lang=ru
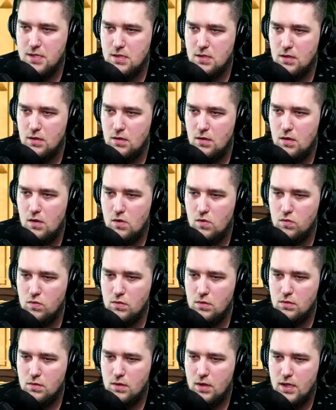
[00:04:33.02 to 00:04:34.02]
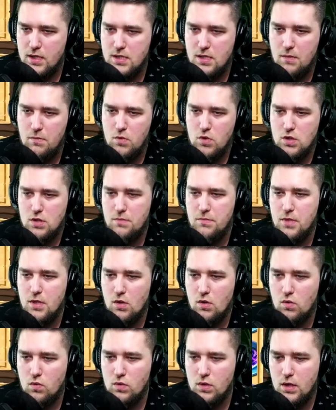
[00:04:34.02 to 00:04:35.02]
э, рун, хотя можем и
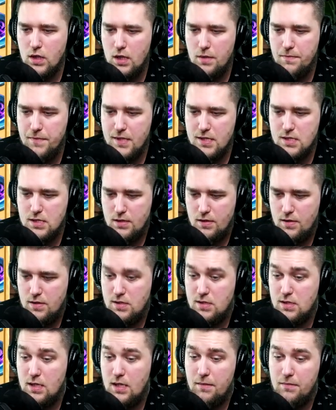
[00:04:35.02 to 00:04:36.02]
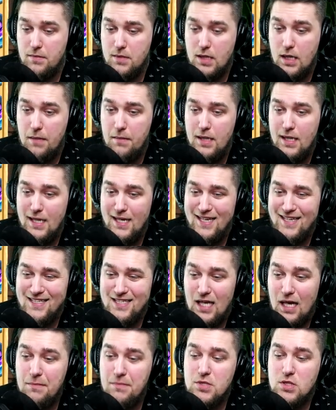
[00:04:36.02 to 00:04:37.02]
руны ей поставить. Нам, нам,
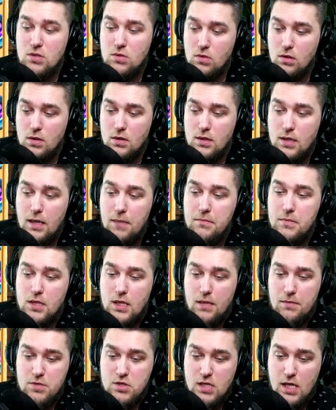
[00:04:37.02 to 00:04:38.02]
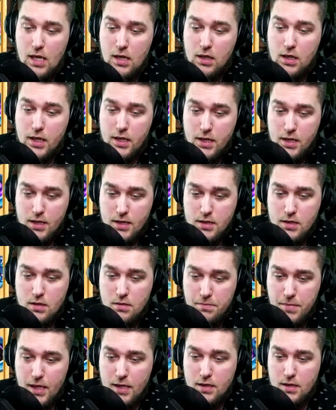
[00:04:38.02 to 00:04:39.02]
нам что? Нам, нам жалко? Нет,
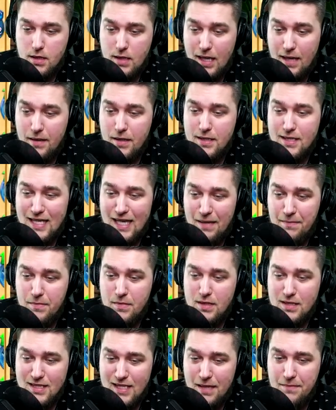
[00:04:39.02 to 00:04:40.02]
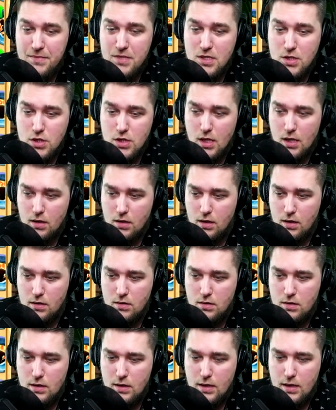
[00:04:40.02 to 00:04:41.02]
ребят, на, нам, нам не жалко.
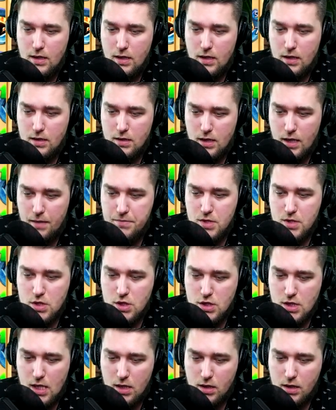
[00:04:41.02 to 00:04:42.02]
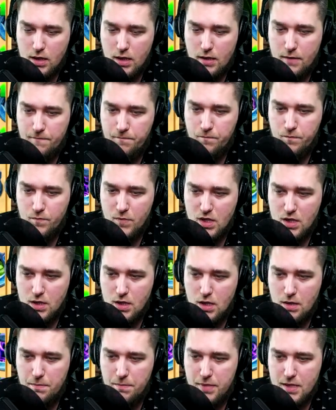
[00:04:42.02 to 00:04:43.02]
Нам не жалко, мы
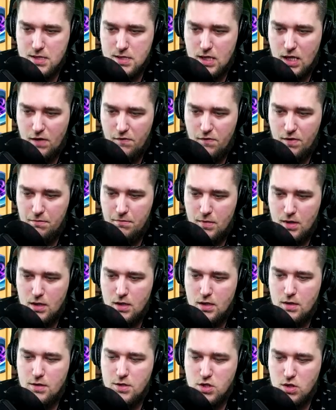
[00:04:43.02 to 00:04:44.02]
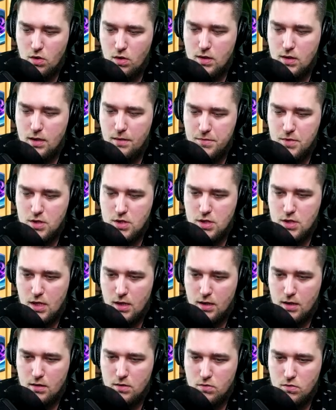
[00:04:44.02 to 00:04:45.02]
ей поставим... Что нам не
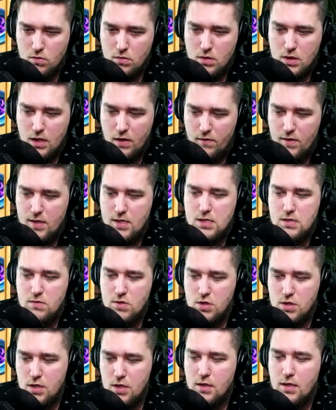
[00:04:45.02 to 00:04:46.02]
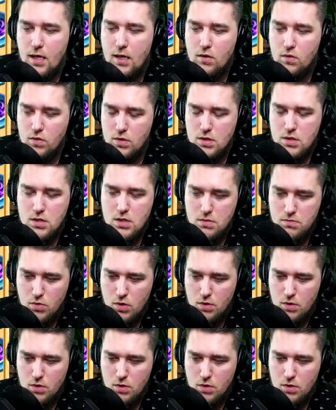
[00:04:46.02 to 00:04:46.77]
жалко? Ну, давай, священный огонь седьмой